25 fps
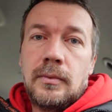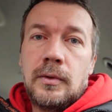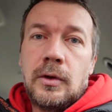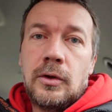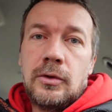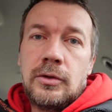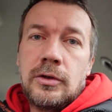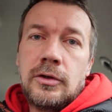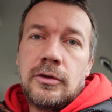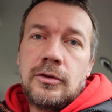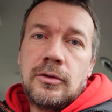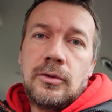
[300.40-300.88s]

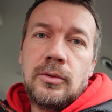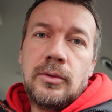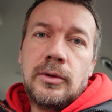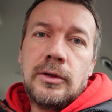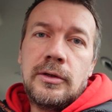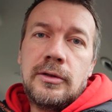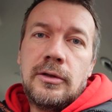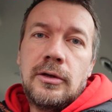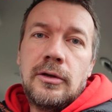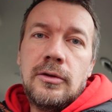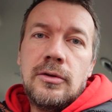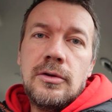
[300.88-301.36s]
Chociaż z
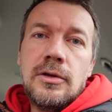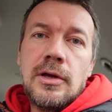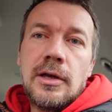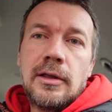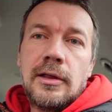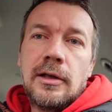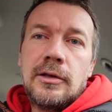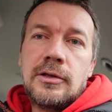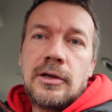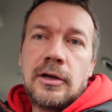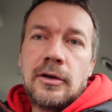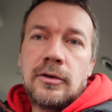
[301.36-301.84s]
drugiej strony nie,
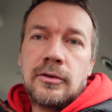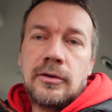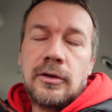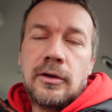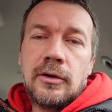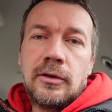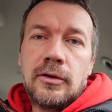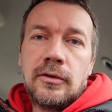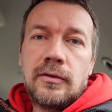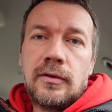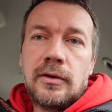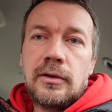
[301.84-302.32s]
dlaczego
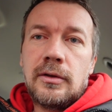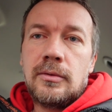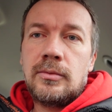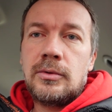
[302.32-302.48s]
sojtowany?